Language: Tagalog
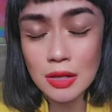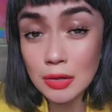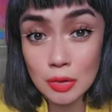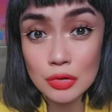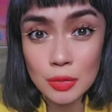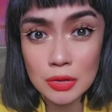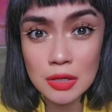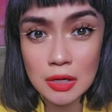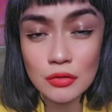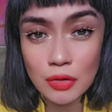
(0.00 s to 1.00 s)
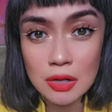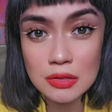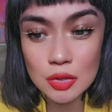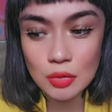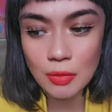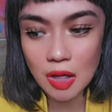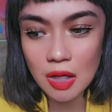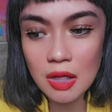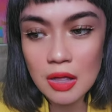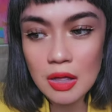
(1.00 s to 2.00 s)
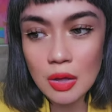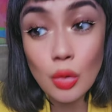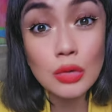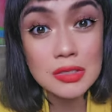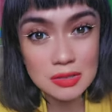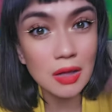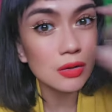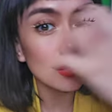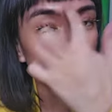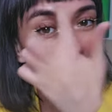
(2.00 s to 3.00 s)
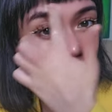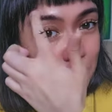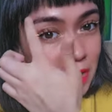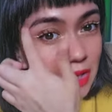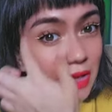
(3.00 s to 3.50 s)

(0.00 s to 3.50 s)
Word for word: Non-negotiable talaga for us yung mga old stock or yung display.